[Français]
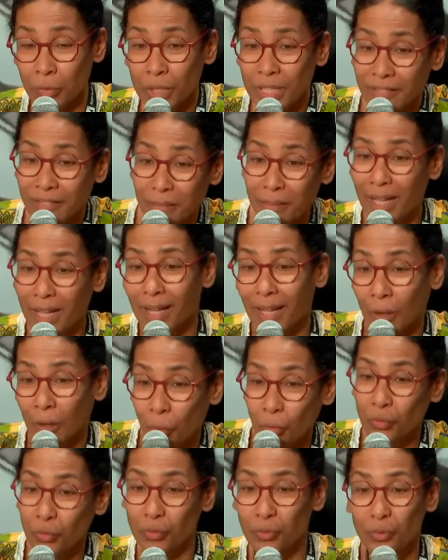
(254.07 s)
que j'avais ma
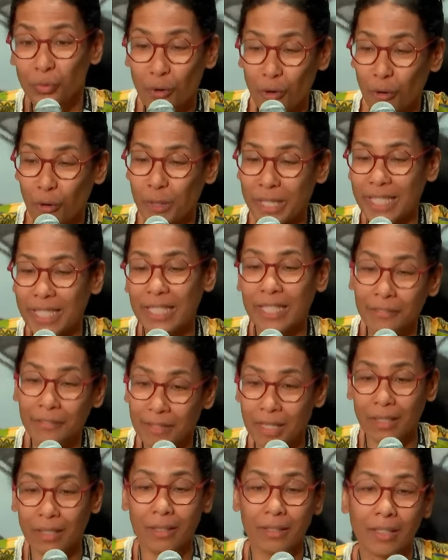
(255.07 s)
rotule qui
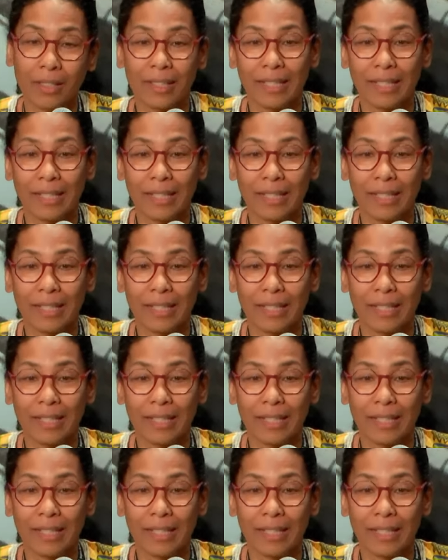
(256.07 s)
déviait.